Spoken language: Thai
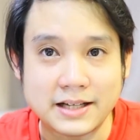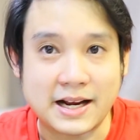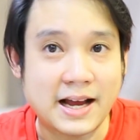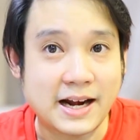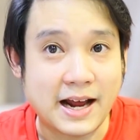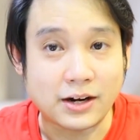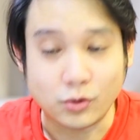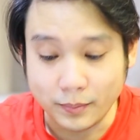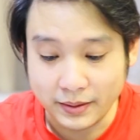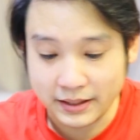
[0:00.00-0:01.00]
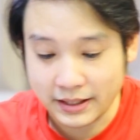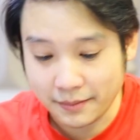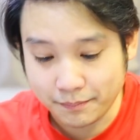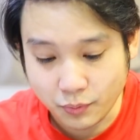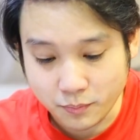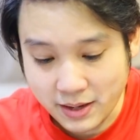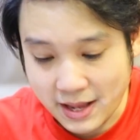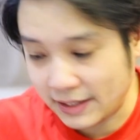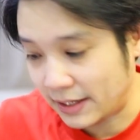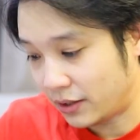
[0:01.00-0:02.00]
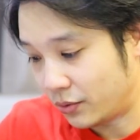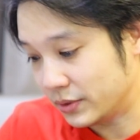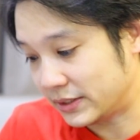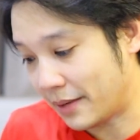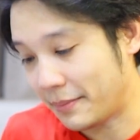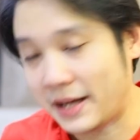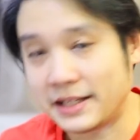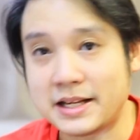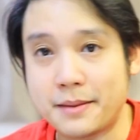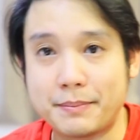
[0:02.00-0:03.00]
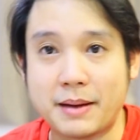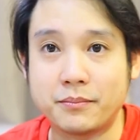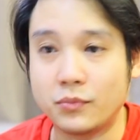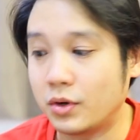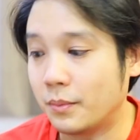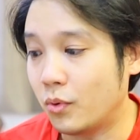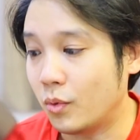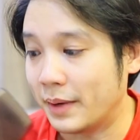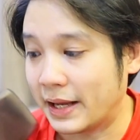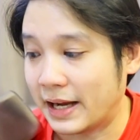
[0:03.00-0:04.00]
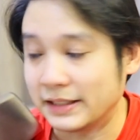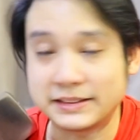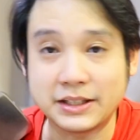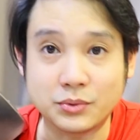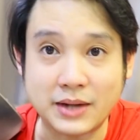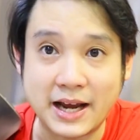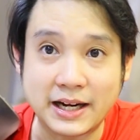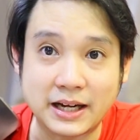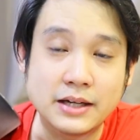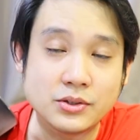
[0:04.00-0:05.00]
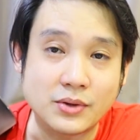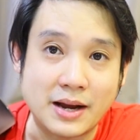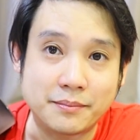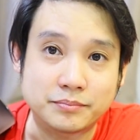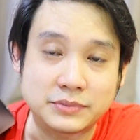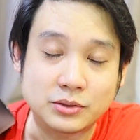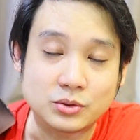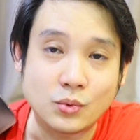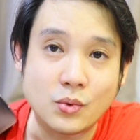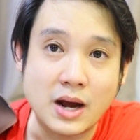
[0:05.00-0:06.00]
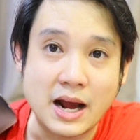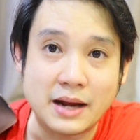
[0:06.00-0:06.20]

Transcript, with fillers: จากการอ่านข้อมือนะครับปุ่มแรกเนี่ยคุณสามารถที่จะปรับอุณหภูมิในการซีลได้นะครับขึ้นอยู่กับเจ้าตัว